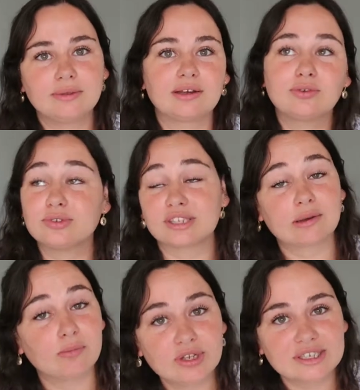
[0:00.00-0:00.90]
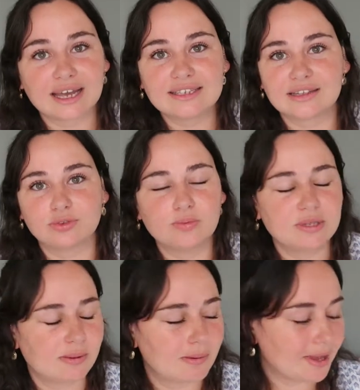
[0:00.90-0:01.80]
bien que 5 mois ça reste un tout
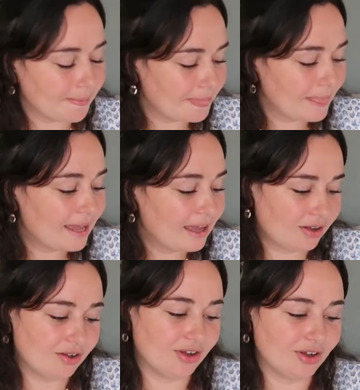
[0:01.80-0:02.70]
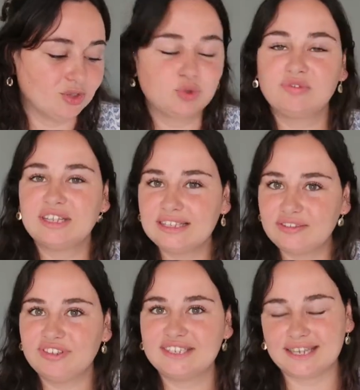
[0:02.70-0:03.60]
petit bébé, je trouve ça
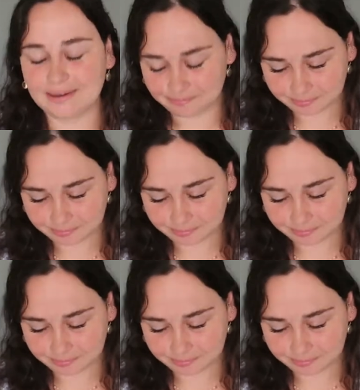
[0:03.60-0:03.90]
difficile.